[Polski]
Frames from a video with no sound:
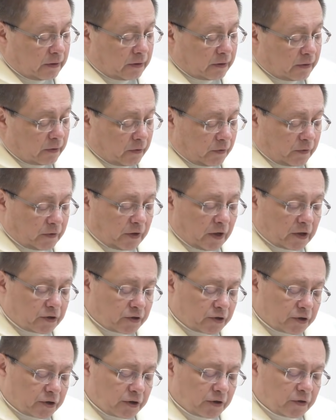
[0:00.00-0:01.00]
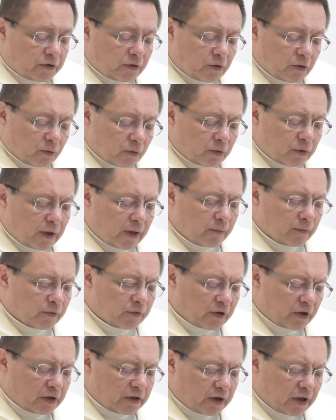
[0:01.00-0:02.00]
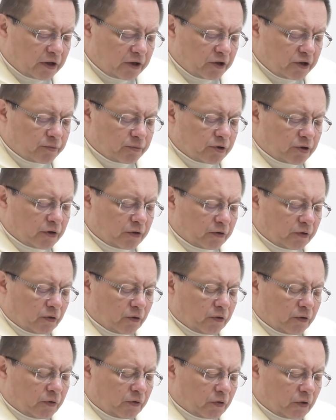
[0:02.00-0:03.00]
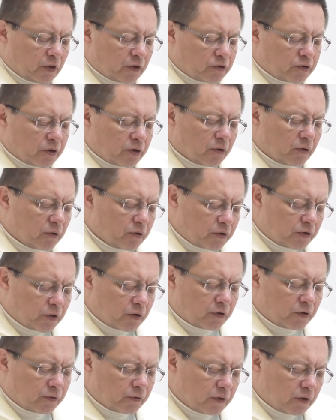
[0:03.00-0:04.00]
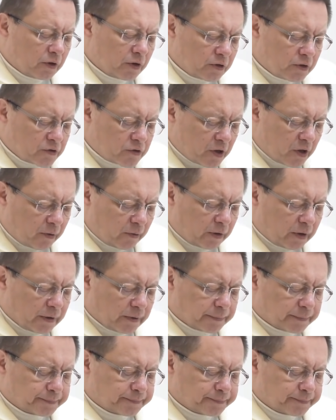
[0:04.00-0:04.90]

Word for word: to znaczy, że są nam zadani przez Ojca, że Ojciec w nich działa.